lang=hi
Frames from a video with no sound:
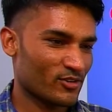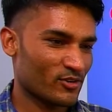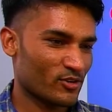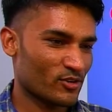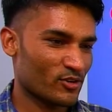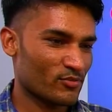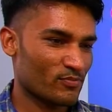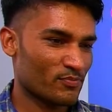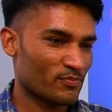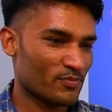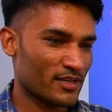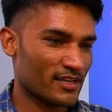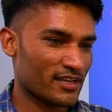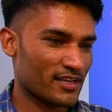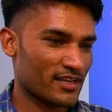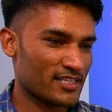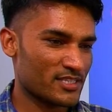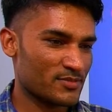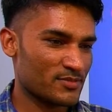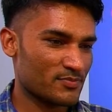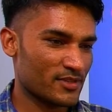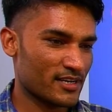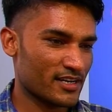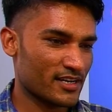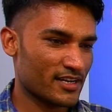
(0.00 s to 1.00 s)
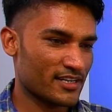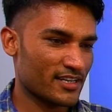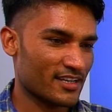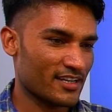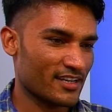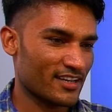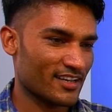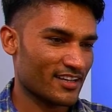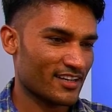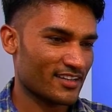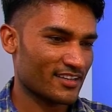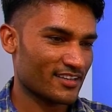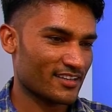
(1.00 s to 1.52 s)
ओम प्रकाश बिरानिया
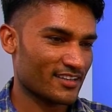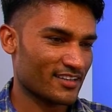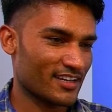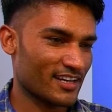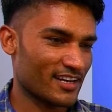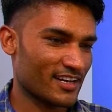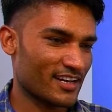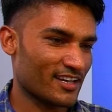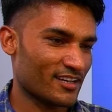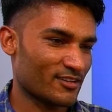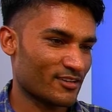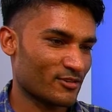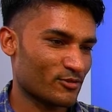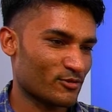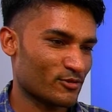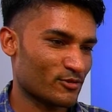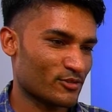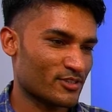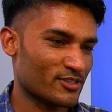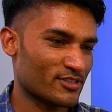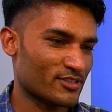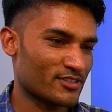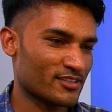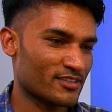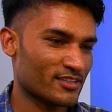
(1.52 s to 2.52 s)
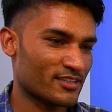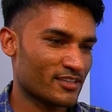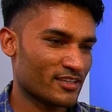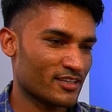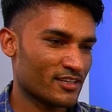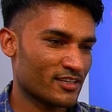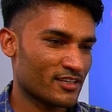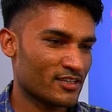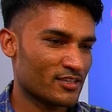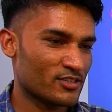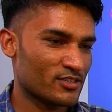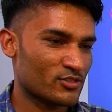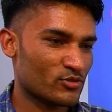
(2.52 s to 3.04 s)
काला गुड
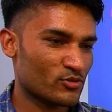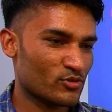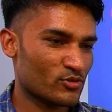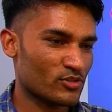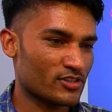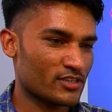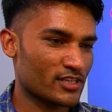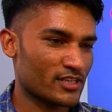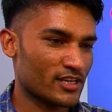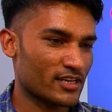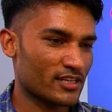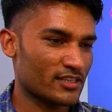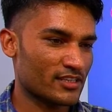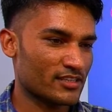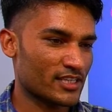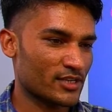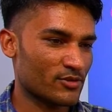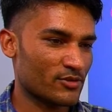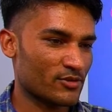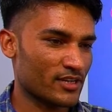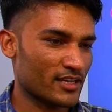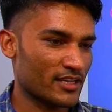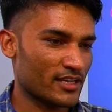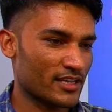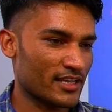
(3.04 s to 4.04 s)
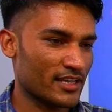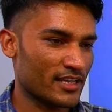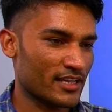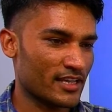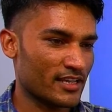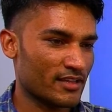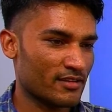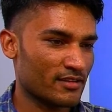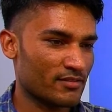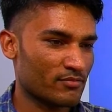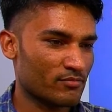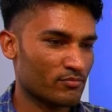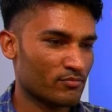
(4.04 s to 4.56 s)
सुनीता देवना ए
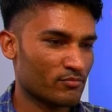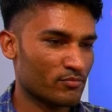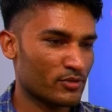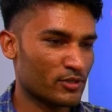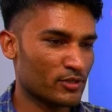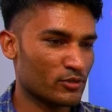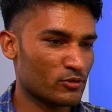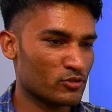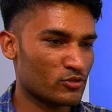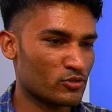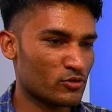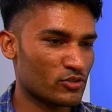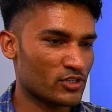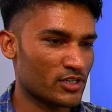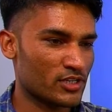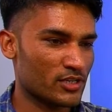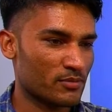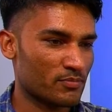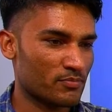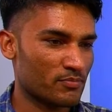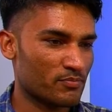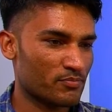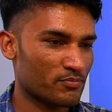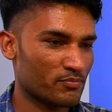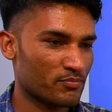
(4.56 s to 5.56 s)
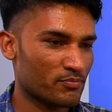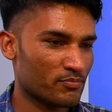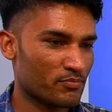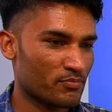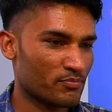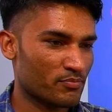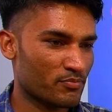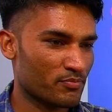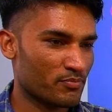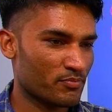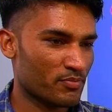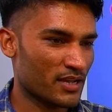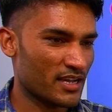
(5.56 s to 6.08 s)
बिंदु चौधरी
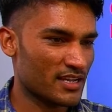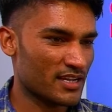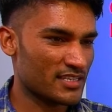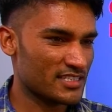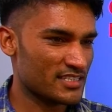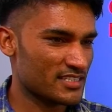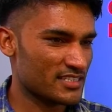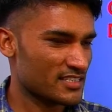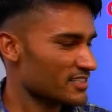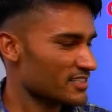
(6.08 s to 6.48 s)
पांच